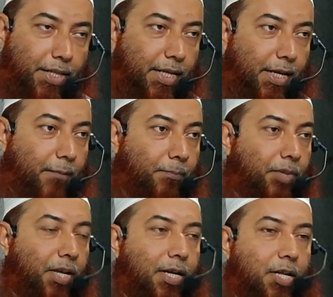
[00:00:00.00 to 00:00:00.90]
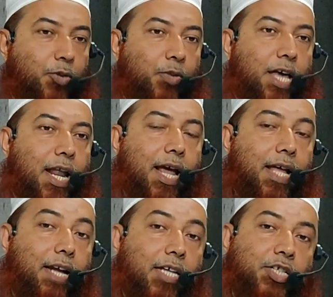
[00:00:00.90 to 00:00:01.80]
এদিকে কিন্তু তারা
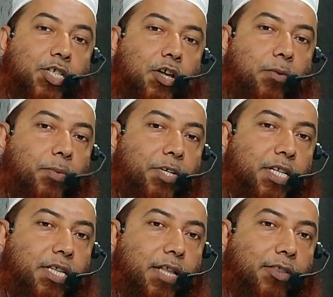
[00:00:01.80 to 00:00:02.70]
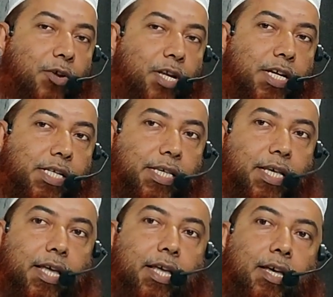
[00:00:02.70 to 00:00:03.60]
রাষ্ট্রীয়ভাবে সিদ্ধান্ত নিয়েছে